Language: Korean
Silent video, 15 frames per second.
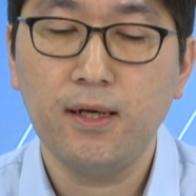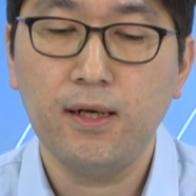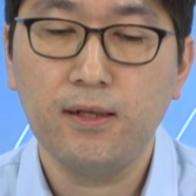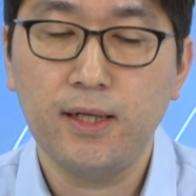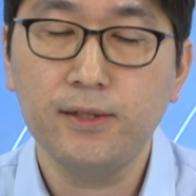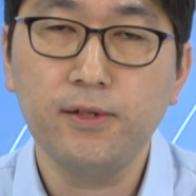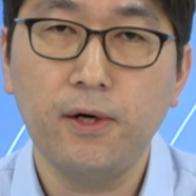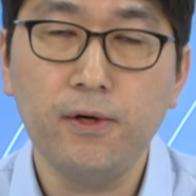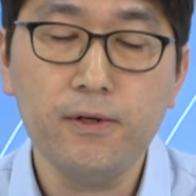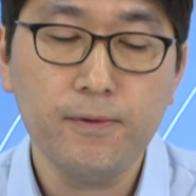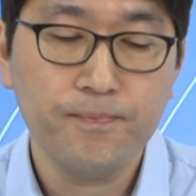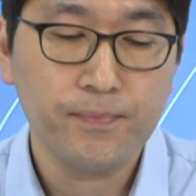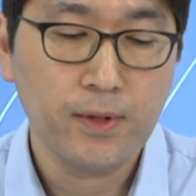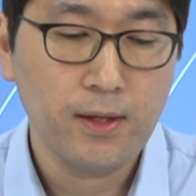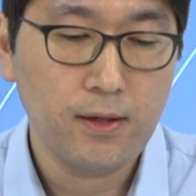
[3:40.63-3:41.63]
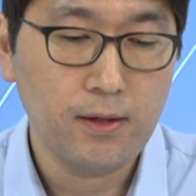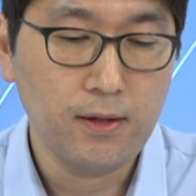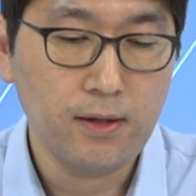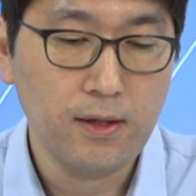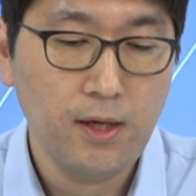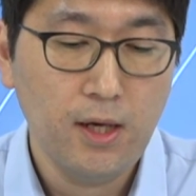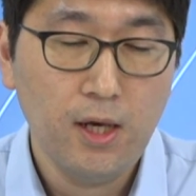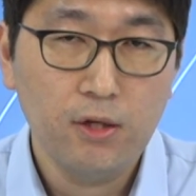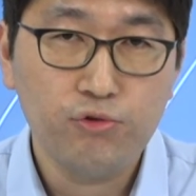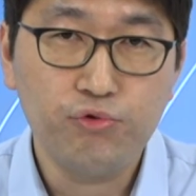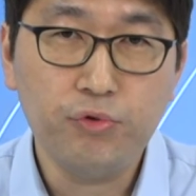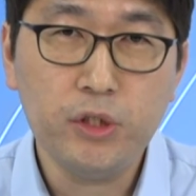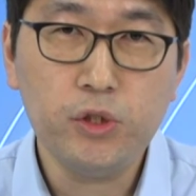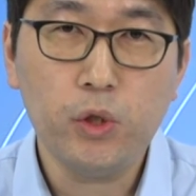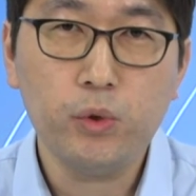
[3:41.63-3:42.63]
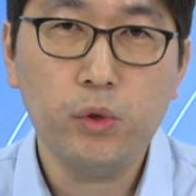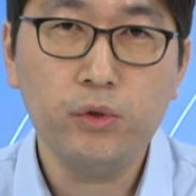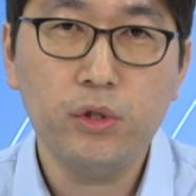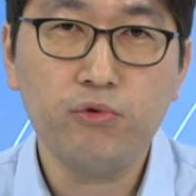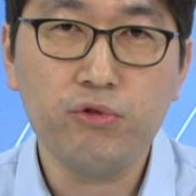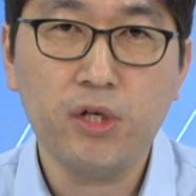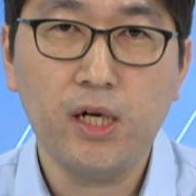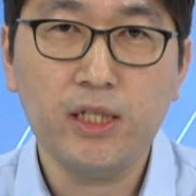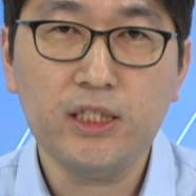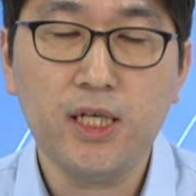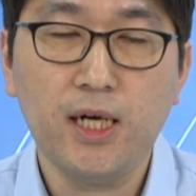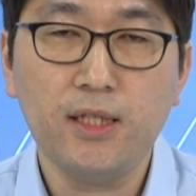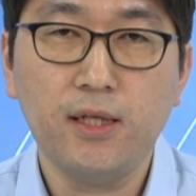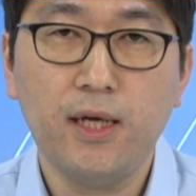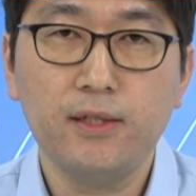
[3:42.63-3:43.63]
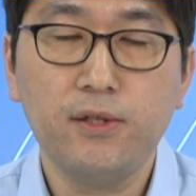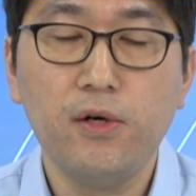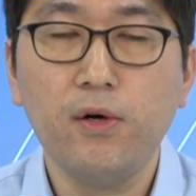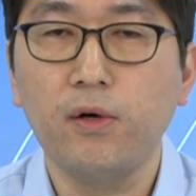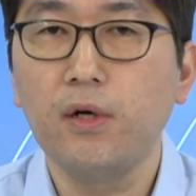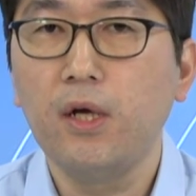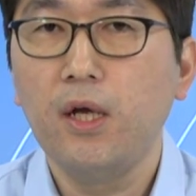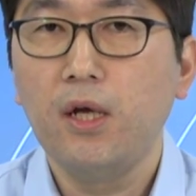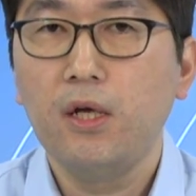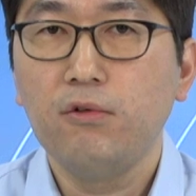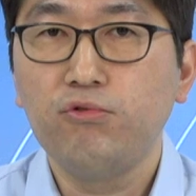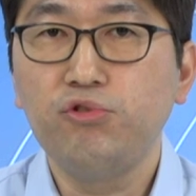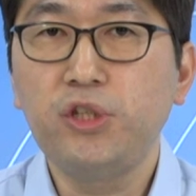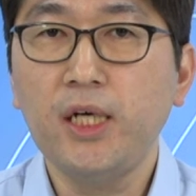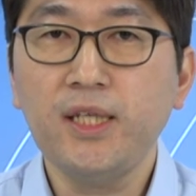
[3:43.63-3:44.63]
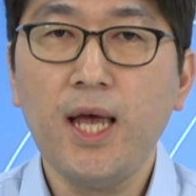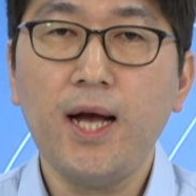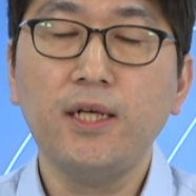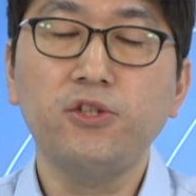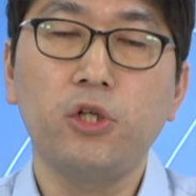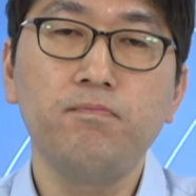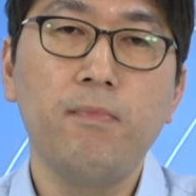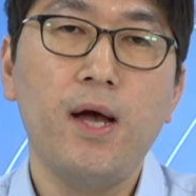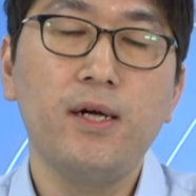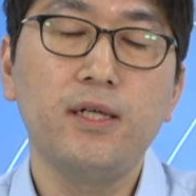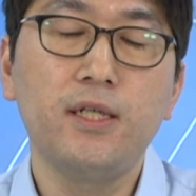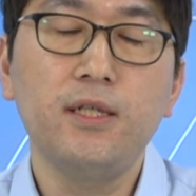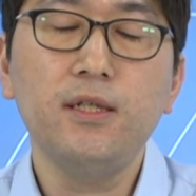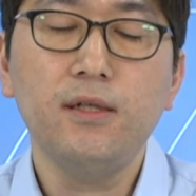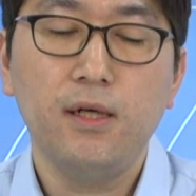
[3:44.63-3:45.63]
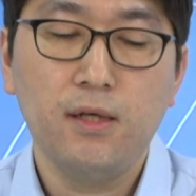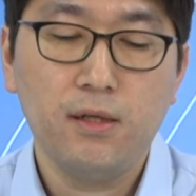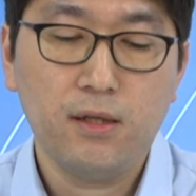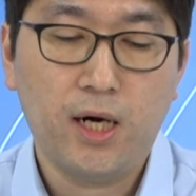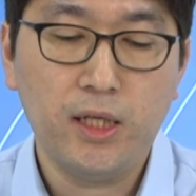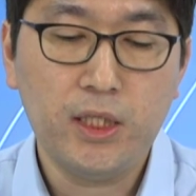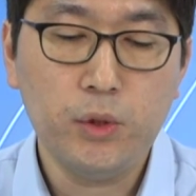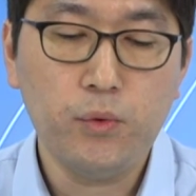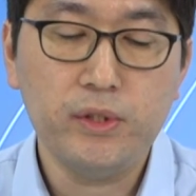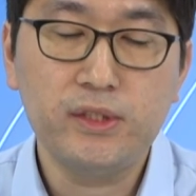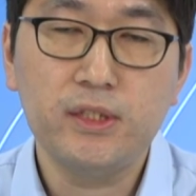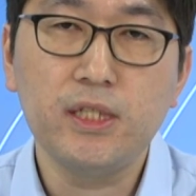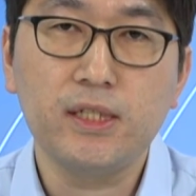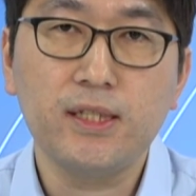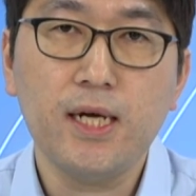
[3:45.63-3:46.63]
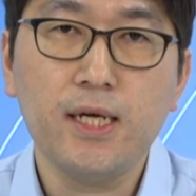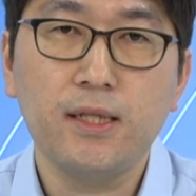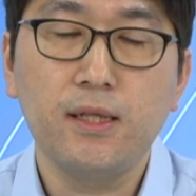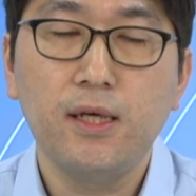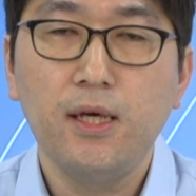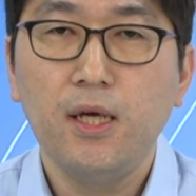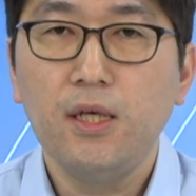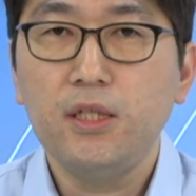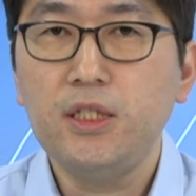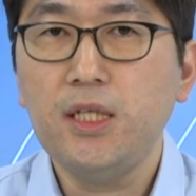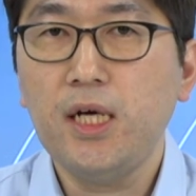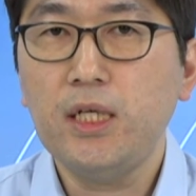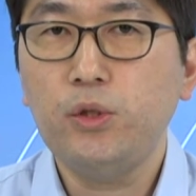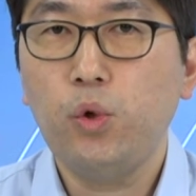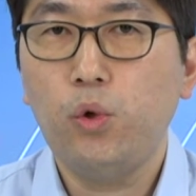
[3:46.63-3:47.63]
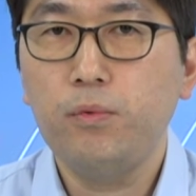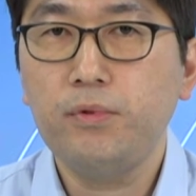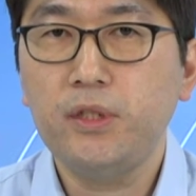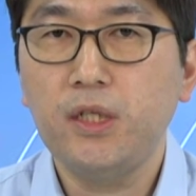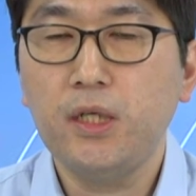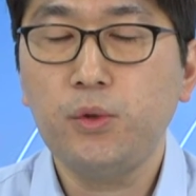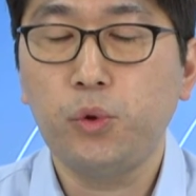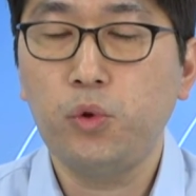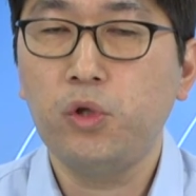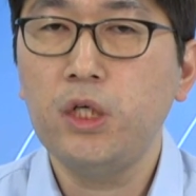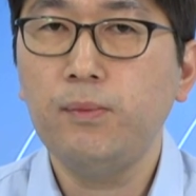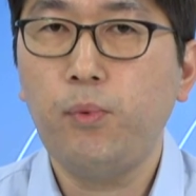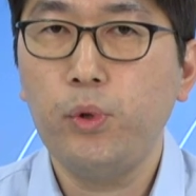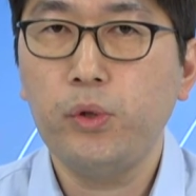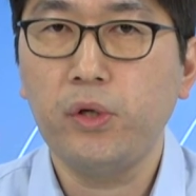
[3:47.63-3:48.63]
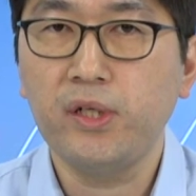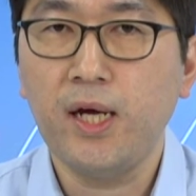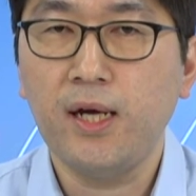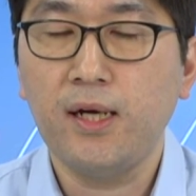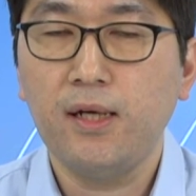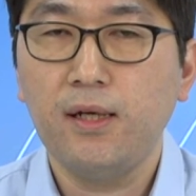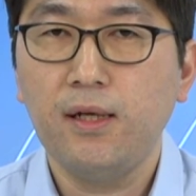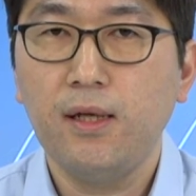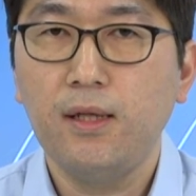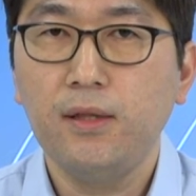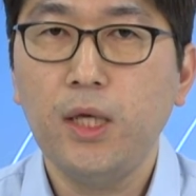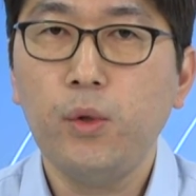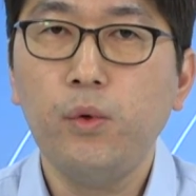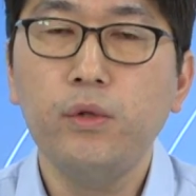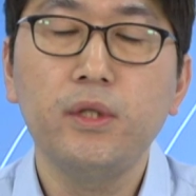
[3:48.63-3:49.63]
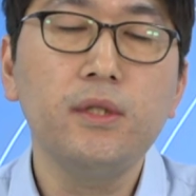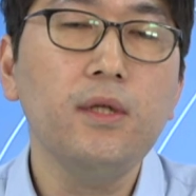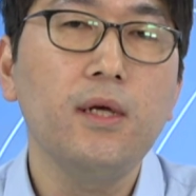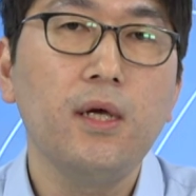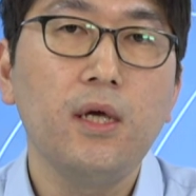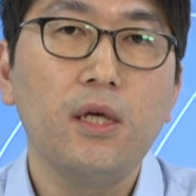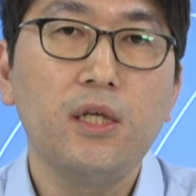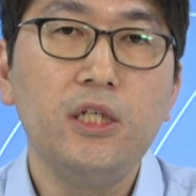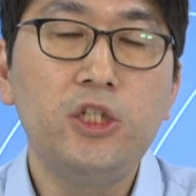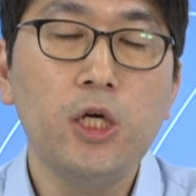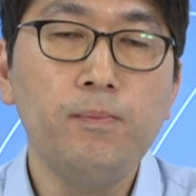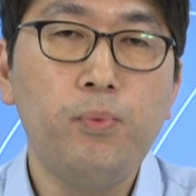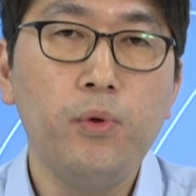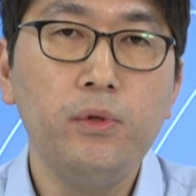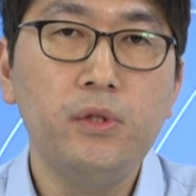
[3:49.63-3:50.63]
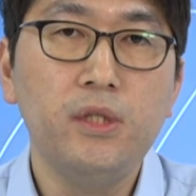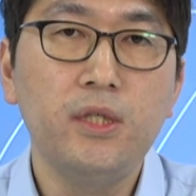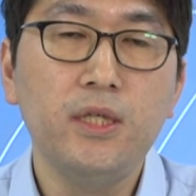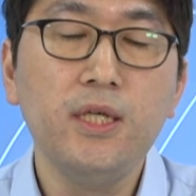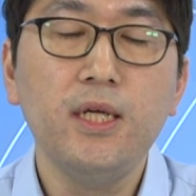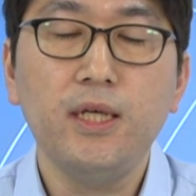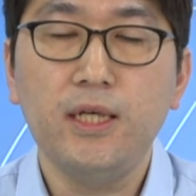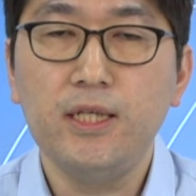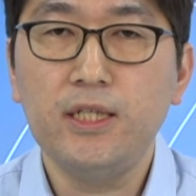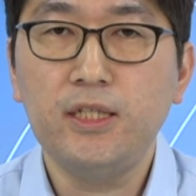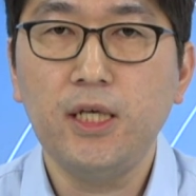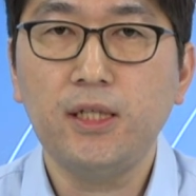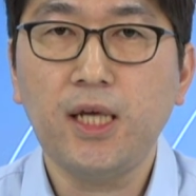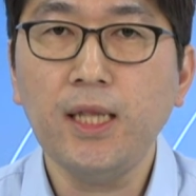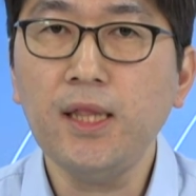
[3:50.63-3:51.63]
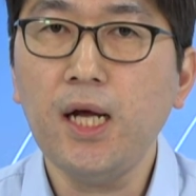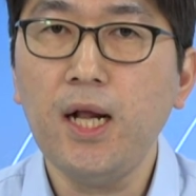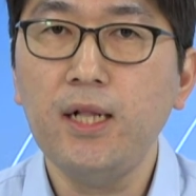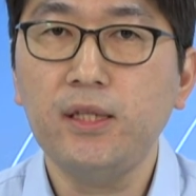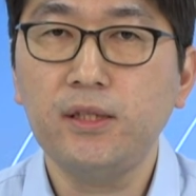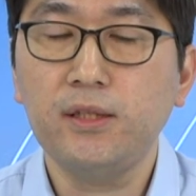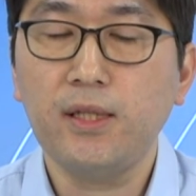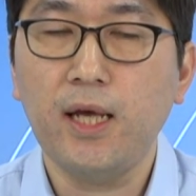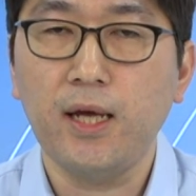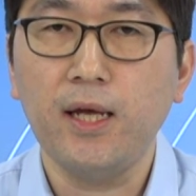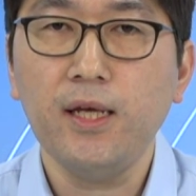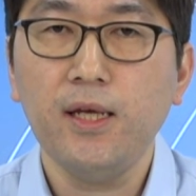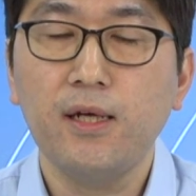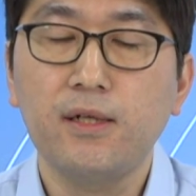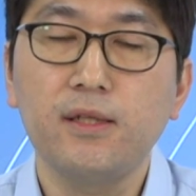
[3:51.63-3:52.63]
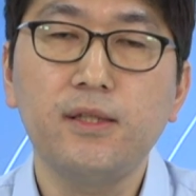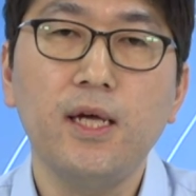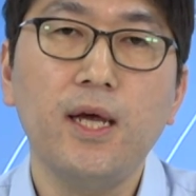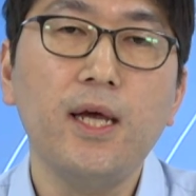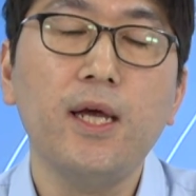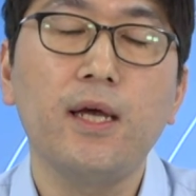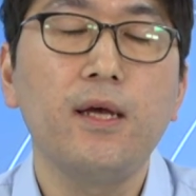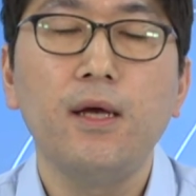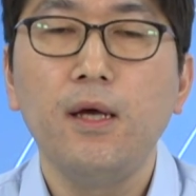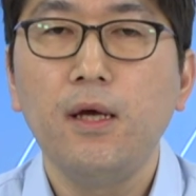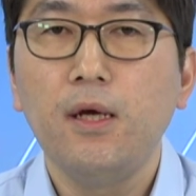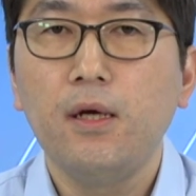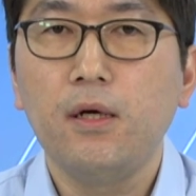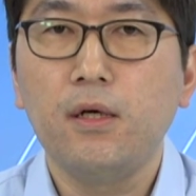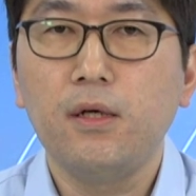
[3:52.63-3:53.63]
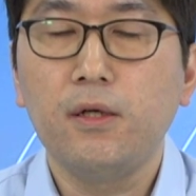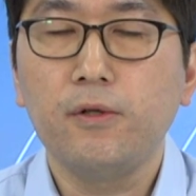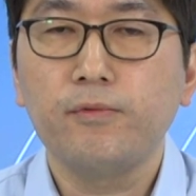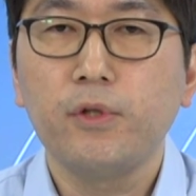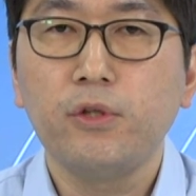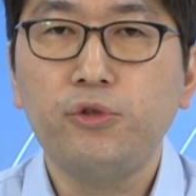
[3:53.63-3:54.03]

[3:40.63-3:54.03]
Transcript: 그래서 아, 중기적으로는 우리나라 시장에 대해서 우상향 전망을 가리키고 있으니까 시장에 조금씩 조정을 보이거나 때로는 2,000포인트를 일시에 깬다 할 때 그때 어,